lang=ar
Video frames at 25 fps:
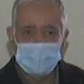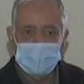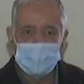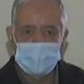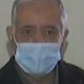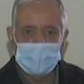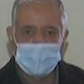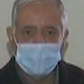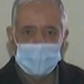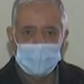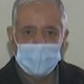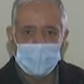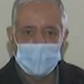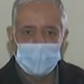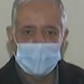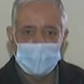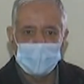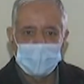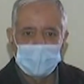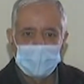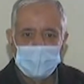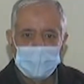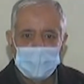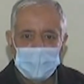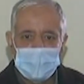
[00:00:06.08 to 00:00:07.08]
في مدينه
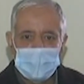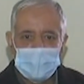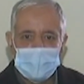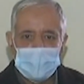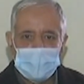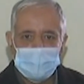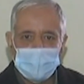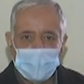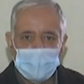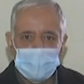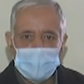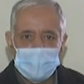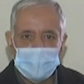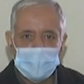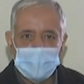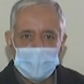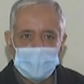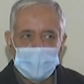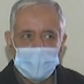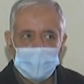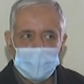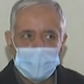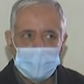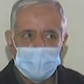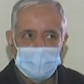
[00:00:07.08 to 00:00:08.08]
اريحه 27
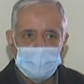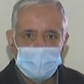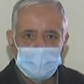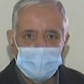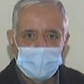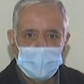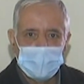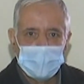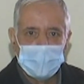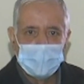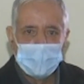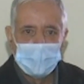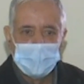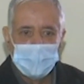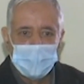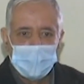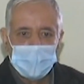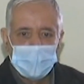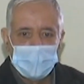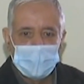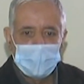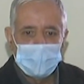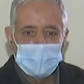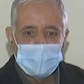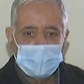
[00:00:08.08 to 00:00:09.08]
يوم
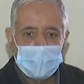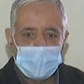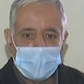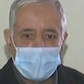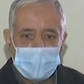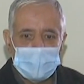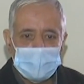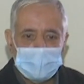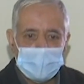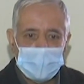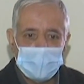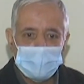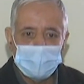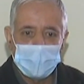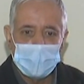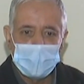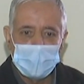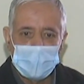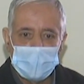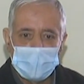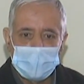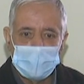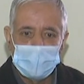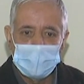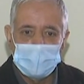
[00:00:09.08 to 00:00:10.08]
آه، كانت صعبه
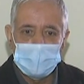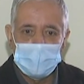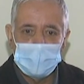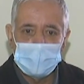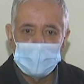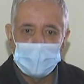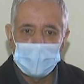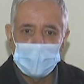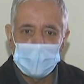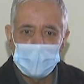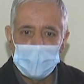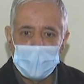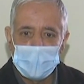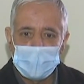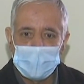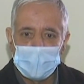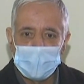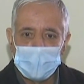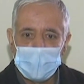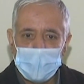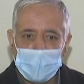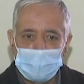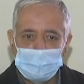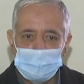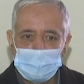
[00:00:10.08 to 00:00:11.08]
علي كثير جدا
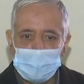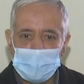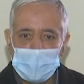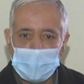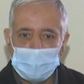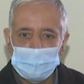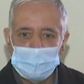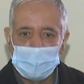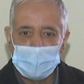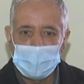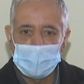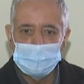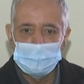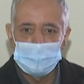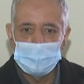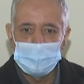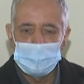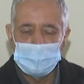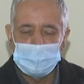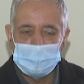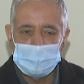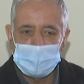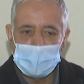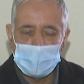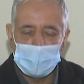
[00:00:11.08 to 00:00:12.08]
لكن الحمد لله رب العالمين
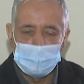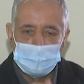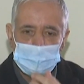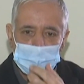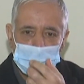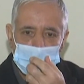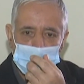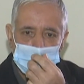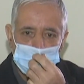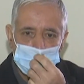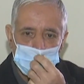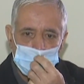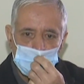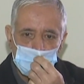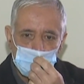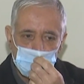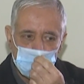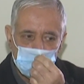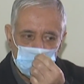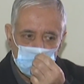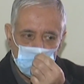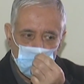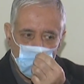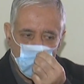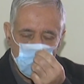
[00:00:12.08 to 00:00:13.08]
الطاقم الطبي
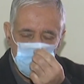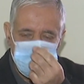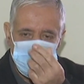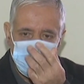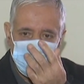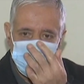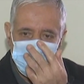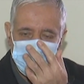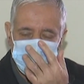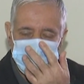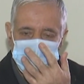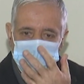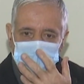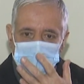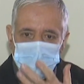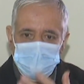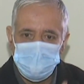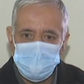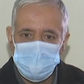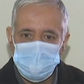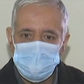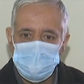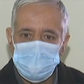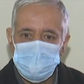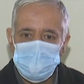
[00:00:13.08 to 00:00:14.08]
وتواصلهم
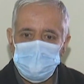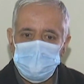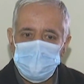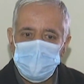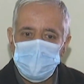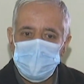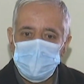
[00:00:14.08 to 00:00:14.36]
معنا